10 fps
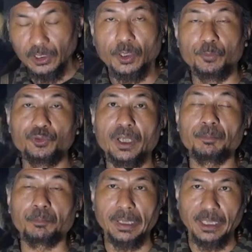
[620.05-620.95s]
kemudian
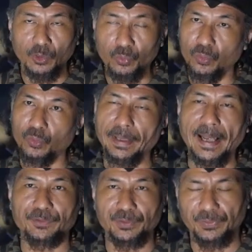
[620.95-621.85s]
penuh
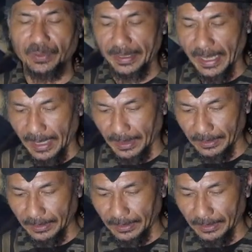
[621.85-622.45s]
kasih sayang.